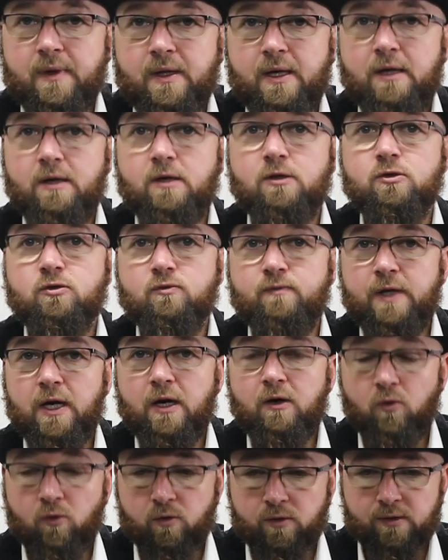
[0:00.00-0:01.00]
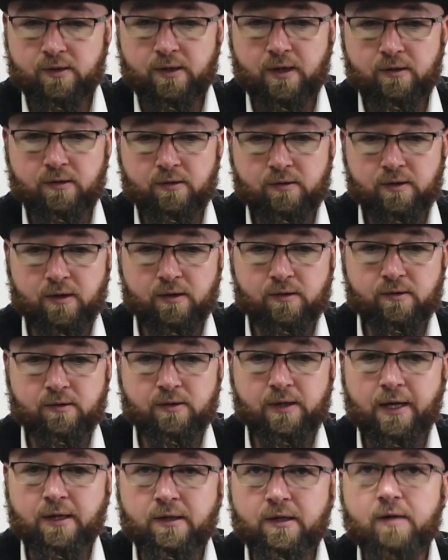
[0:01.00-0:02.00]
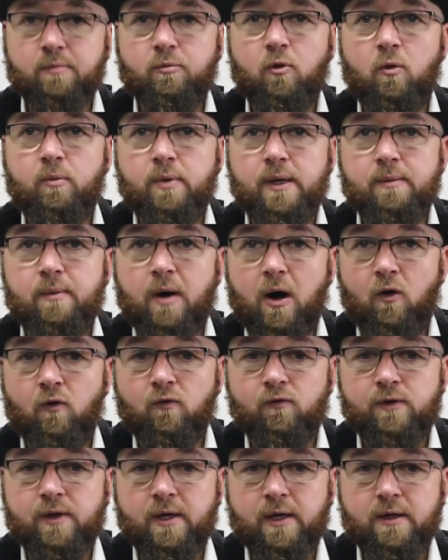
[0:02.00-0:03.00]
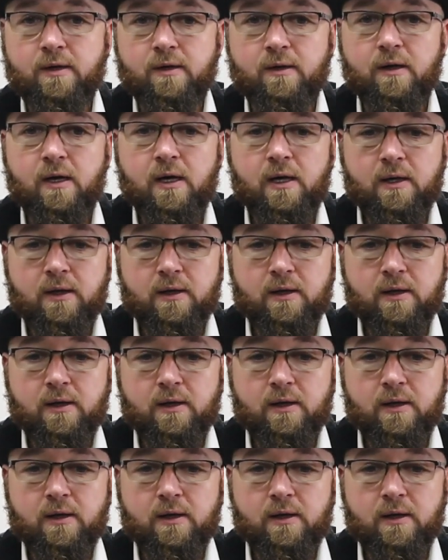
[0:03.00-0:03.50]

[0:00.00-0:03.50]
geht das schon wieder los, dass, dass Technikprobleme auftreten.